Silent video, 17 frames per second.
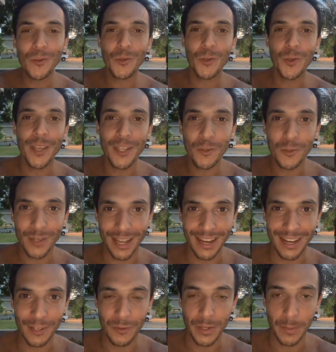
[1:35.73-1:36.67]
um sorriso
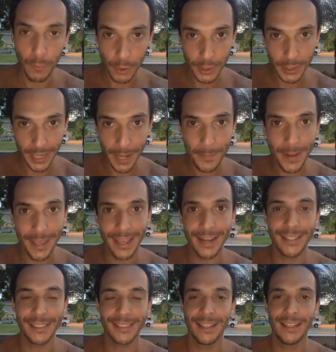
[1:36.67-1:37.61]
largo e mostrar para
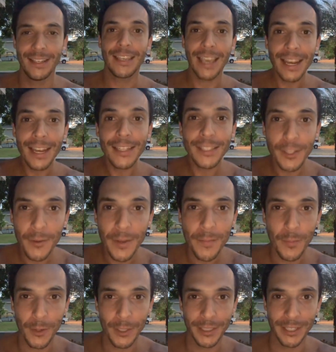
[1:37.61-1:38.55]
elas que elas são
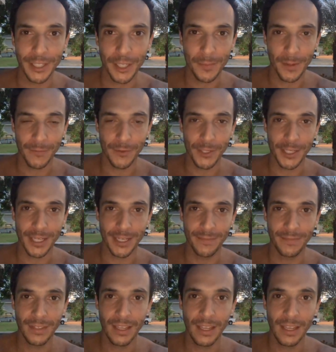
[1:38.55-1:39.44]
importantes para você.